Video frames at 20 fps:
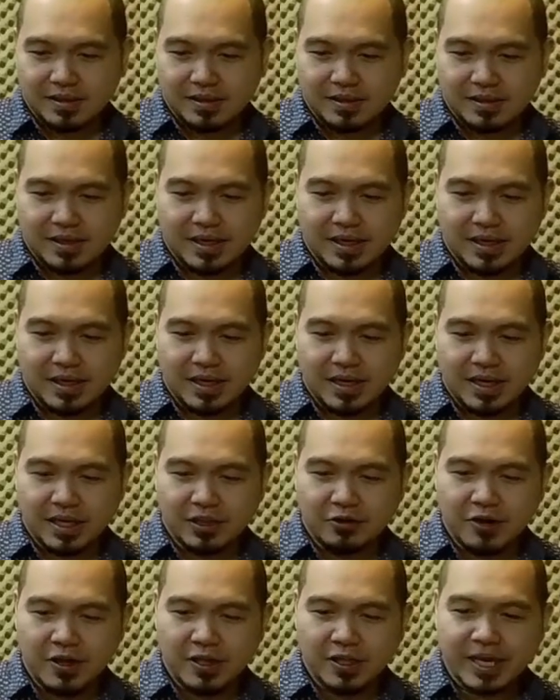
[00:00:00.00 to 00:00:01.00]
uh,
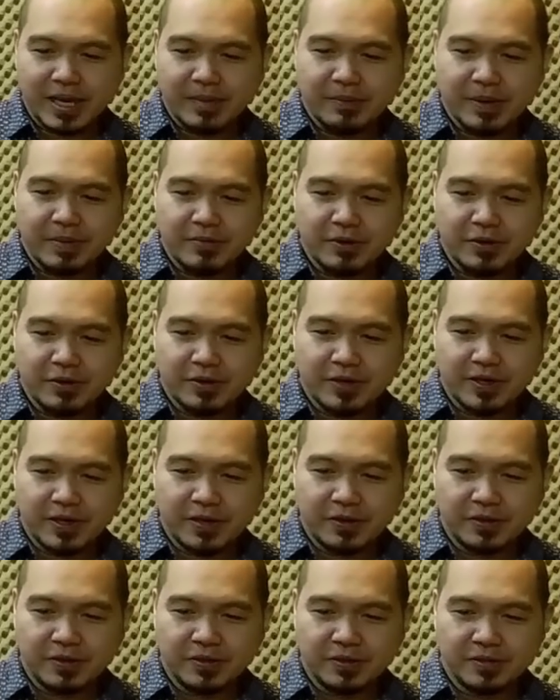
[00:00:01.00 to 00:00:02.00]
ato ang topic mungod
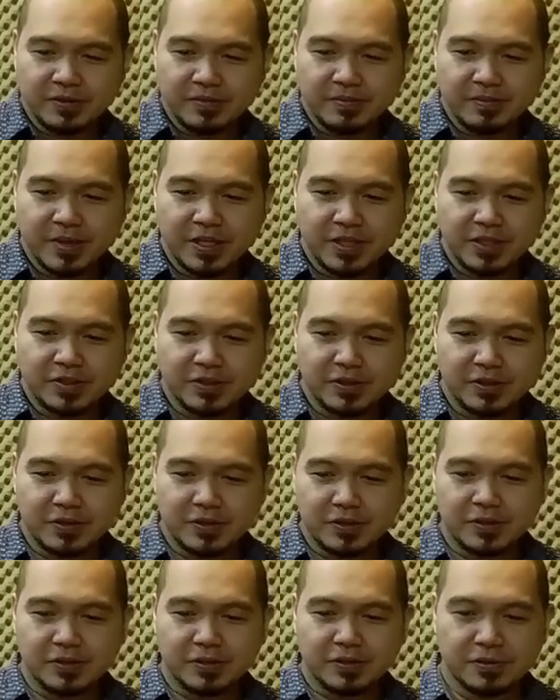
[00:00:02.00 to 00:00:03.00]
karon,
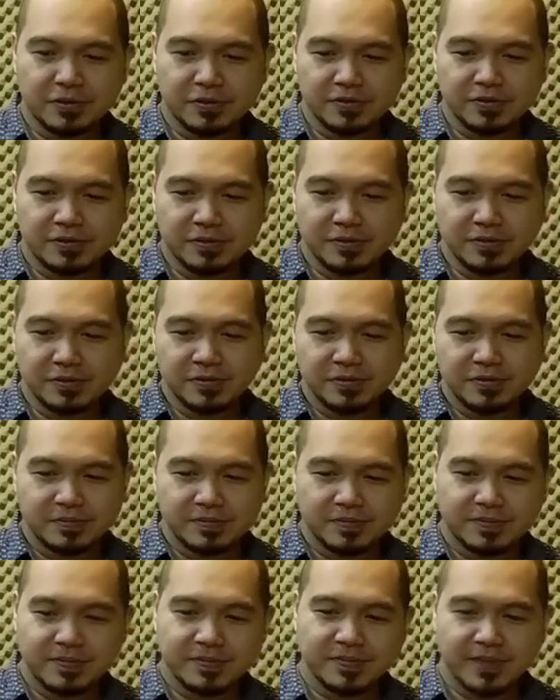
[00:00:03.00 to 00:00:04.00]
medyo kung
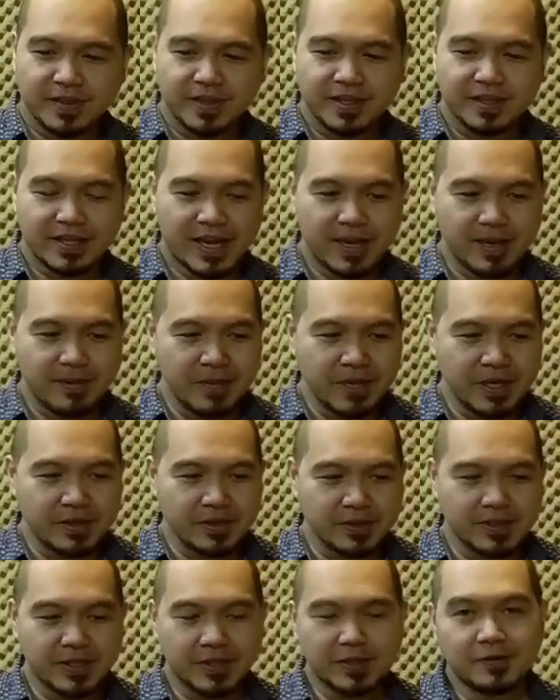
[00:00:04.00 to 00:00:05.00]
timing
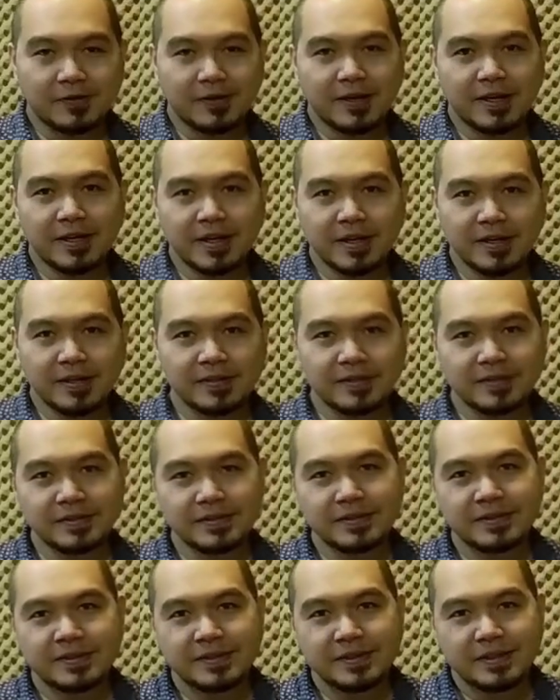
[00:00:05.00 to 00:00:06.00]
yun sa tuang ano,
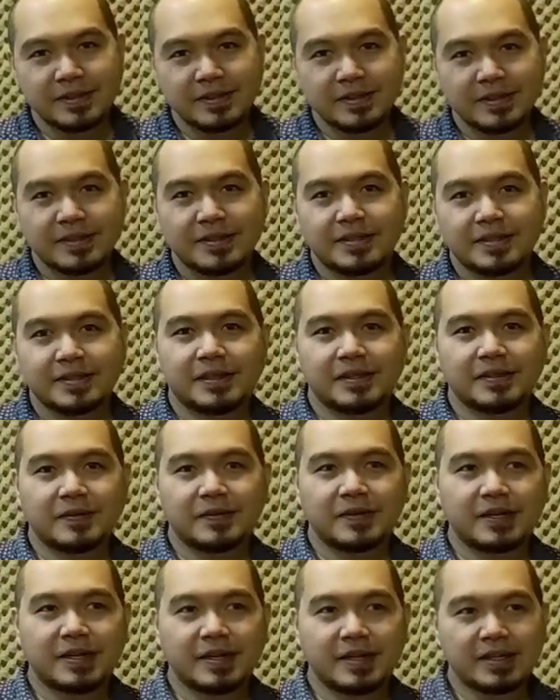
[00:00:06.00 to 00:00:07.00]
sa
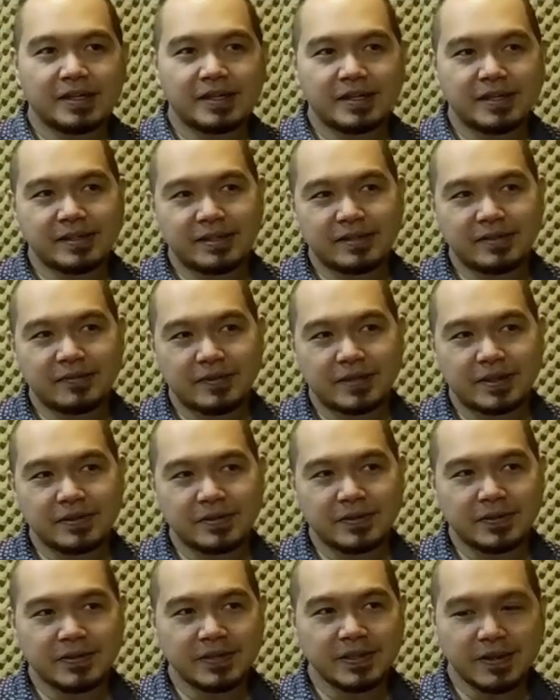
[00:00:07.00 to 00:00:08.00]
tuang
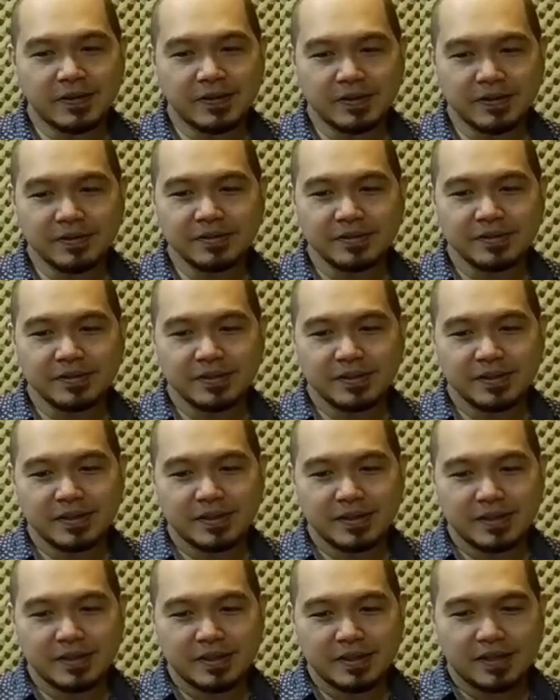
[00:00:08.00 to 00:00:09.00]
okasyon karon,
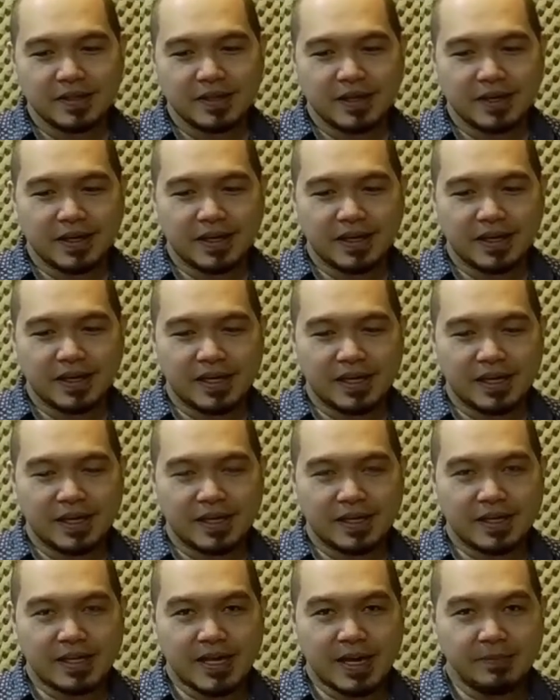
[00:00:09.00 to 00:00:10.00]
uh,
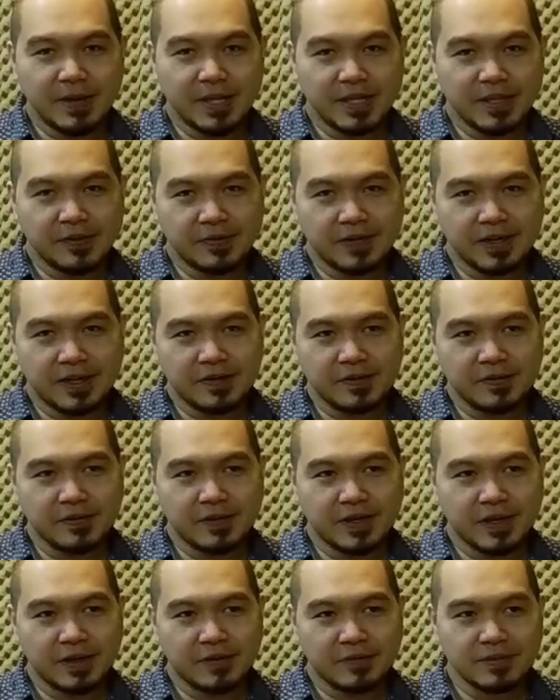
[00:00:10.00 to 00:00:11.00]
ang topic na to karon
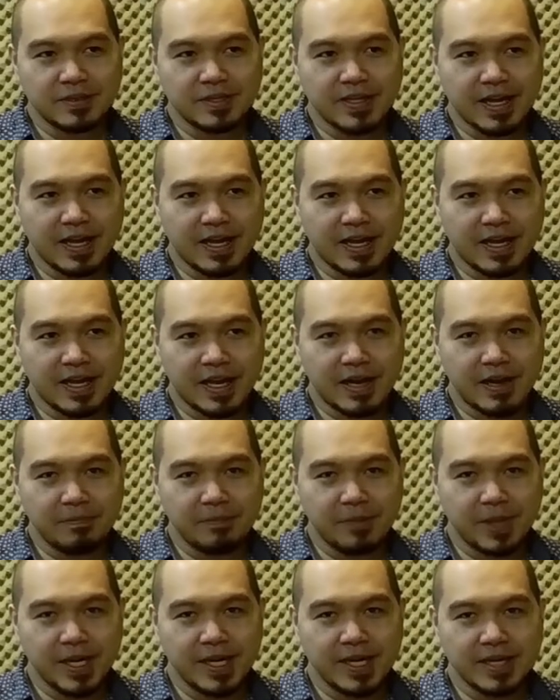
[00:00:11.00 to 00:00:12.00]
kay unsa ang
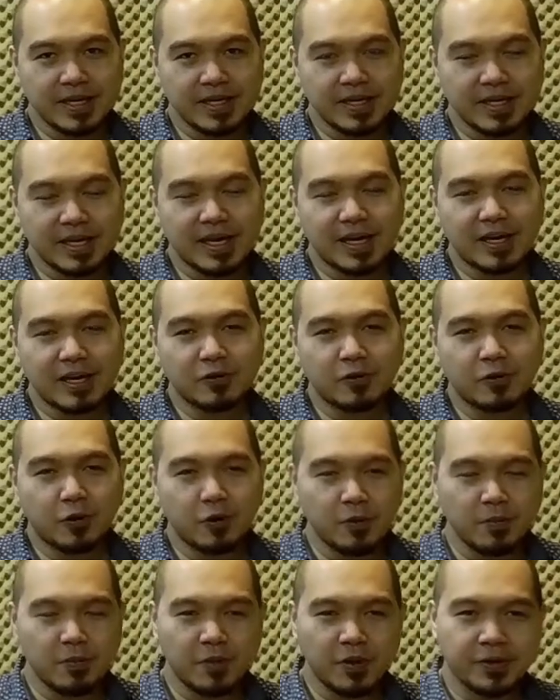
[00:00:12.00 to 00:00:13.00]
pinaka
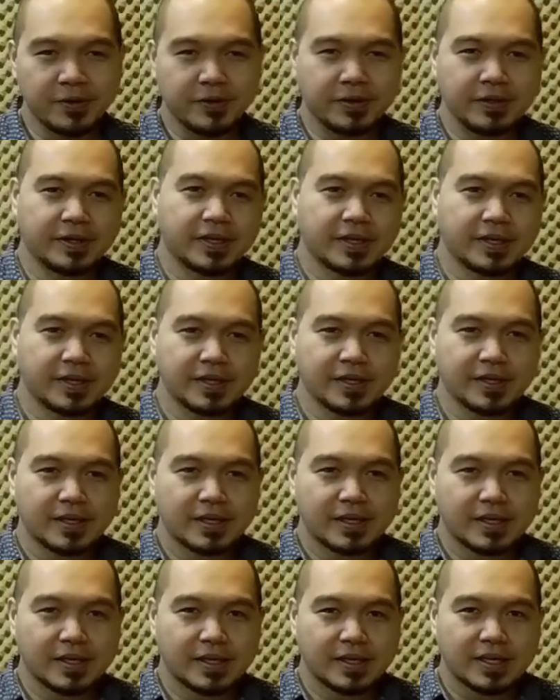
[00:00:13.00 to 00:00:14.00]
common
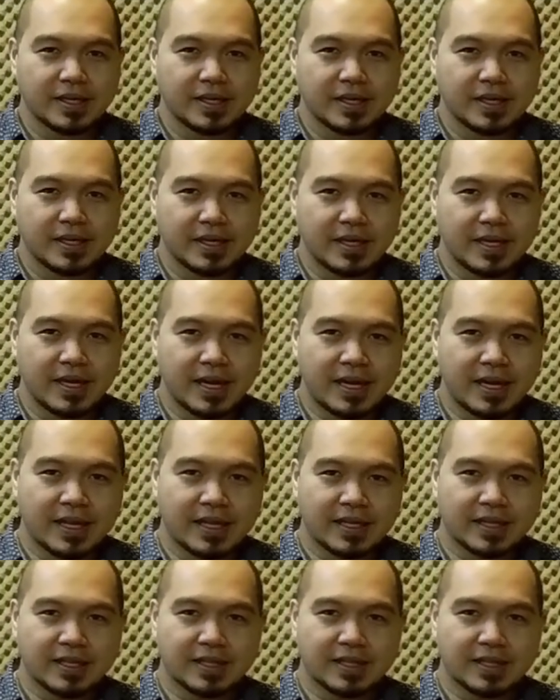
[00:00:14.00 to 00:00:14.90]
na